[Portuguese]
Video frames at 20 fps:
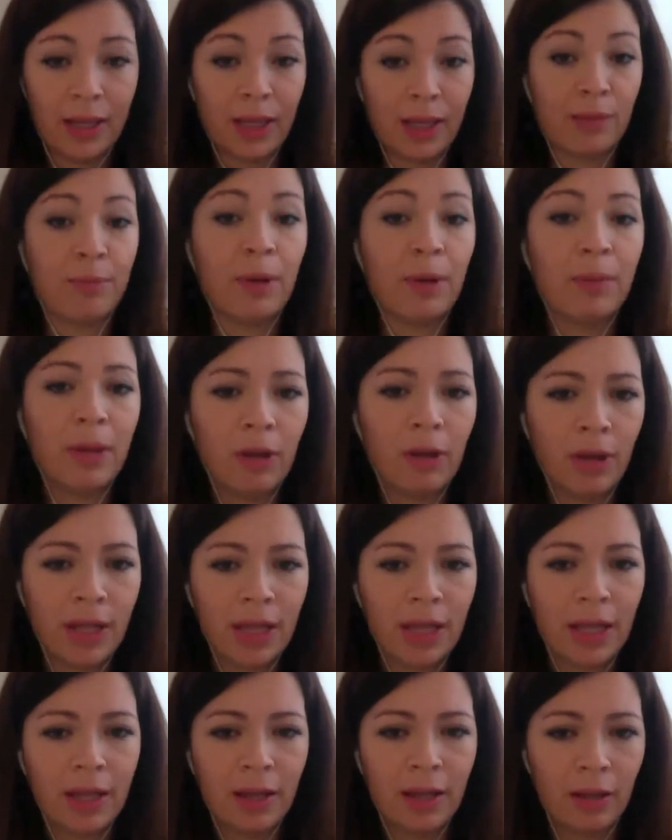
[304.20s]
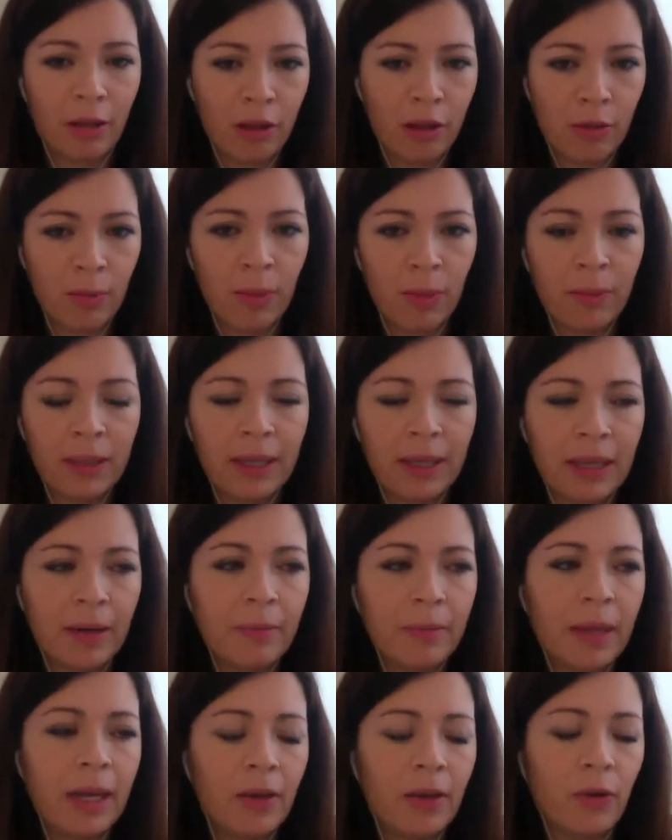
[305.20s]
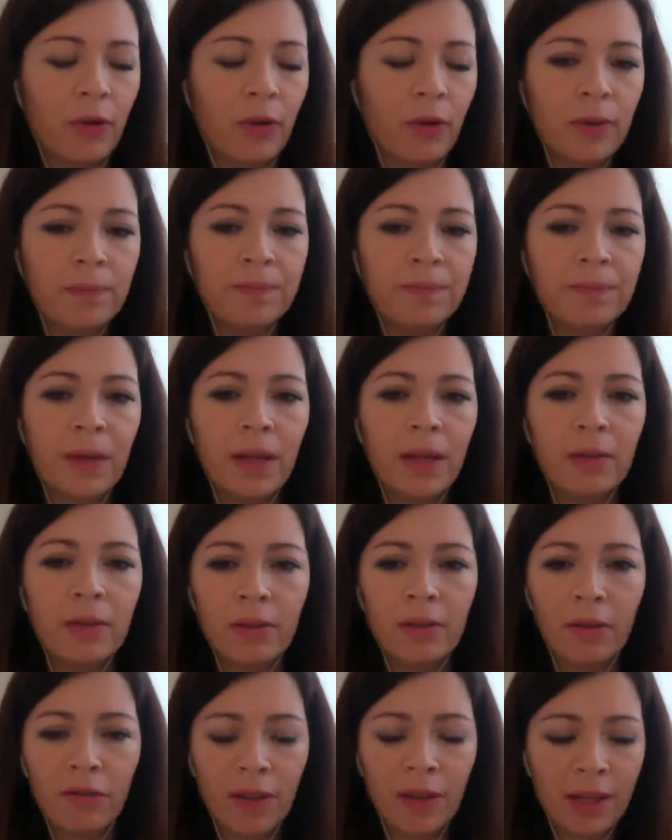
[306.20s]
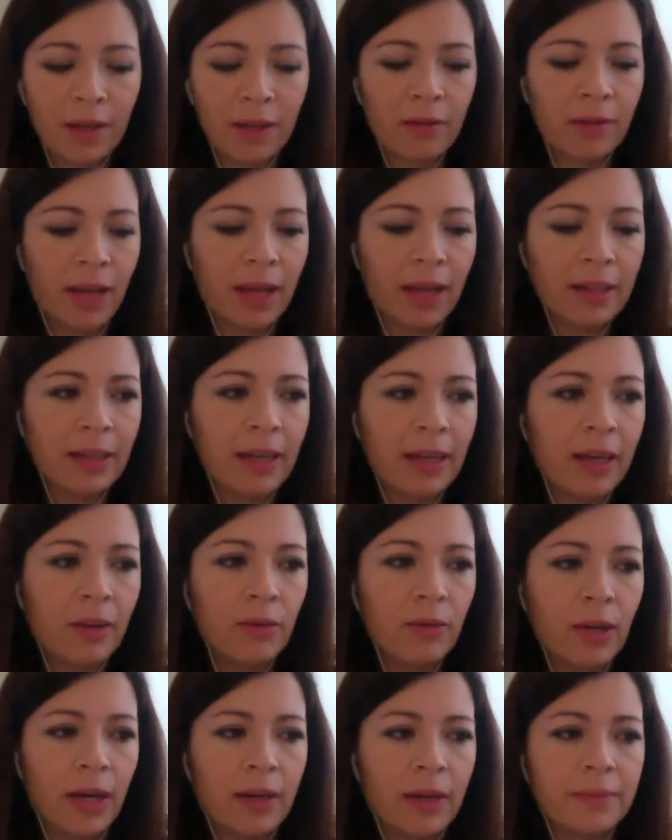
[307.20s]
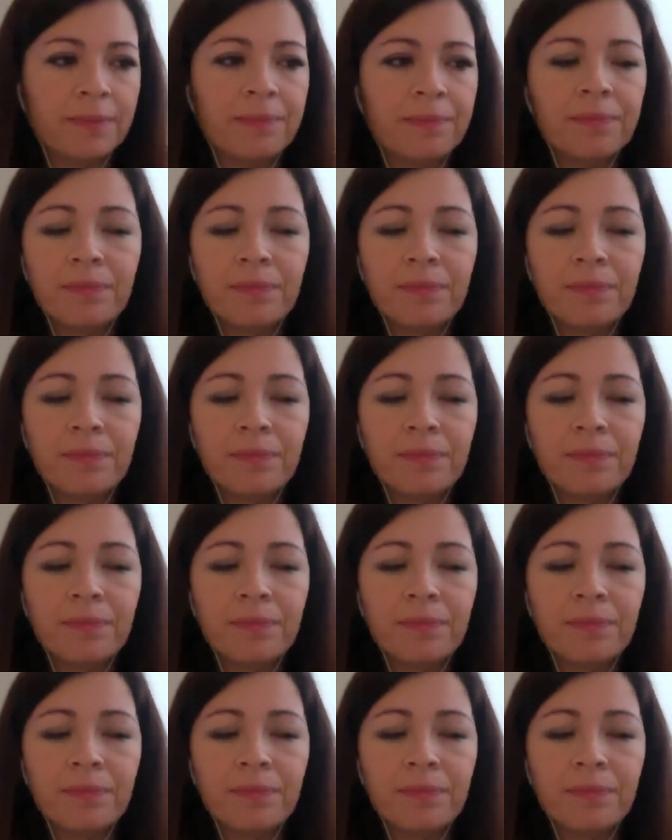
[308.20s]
primeiros seis anos de uma maneira melhor e não estar tá fazendo nada irregular.